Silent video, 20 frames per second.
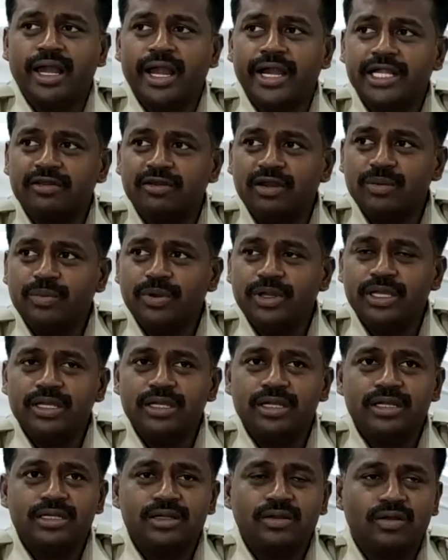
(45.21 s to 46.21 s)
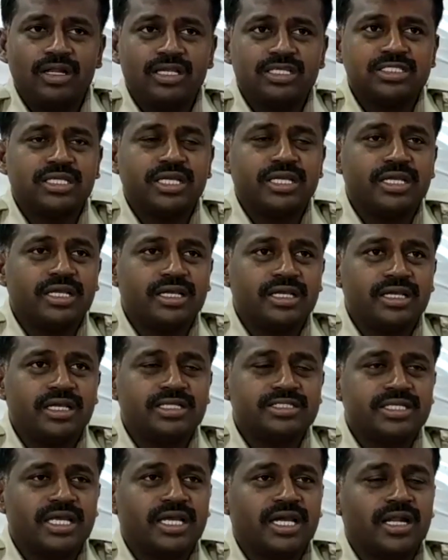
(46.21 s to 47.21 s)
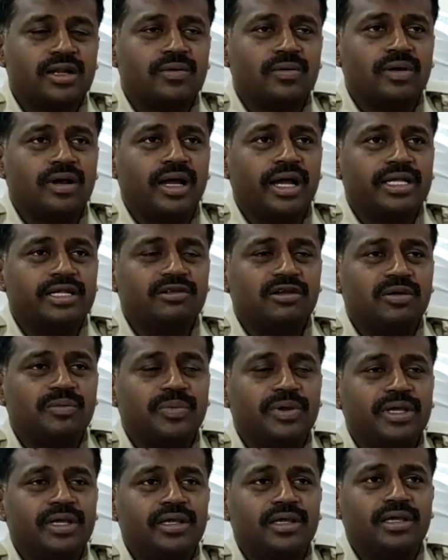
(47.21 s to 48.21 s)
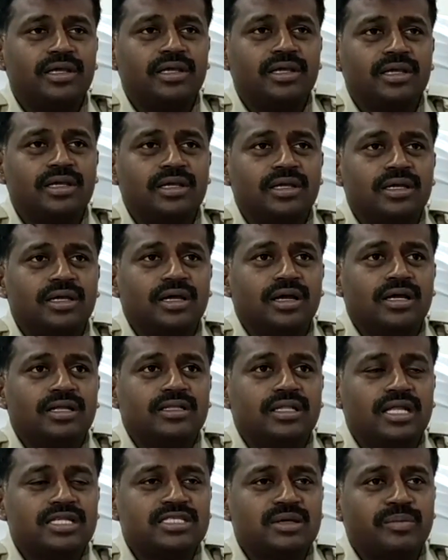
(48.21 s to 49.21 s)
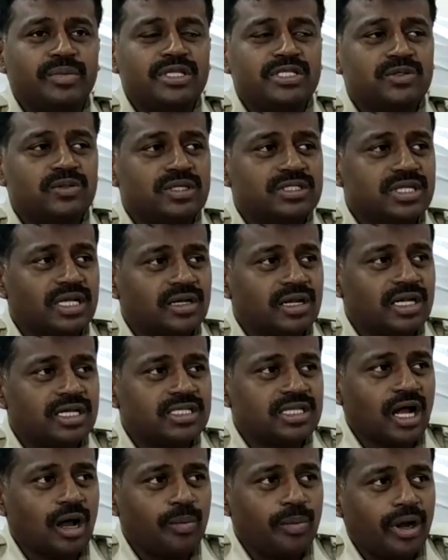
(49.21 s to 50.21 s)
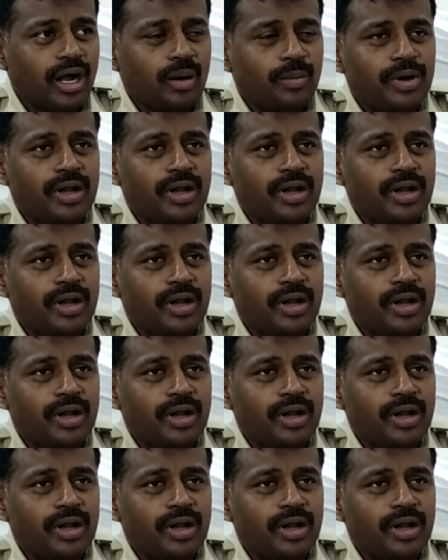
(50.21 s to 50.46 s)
అందరూ స్వీయ నిర్బంధనం సామాజిక దూరం పాటిస్తా పాటించాలని పేర్కొన్నారు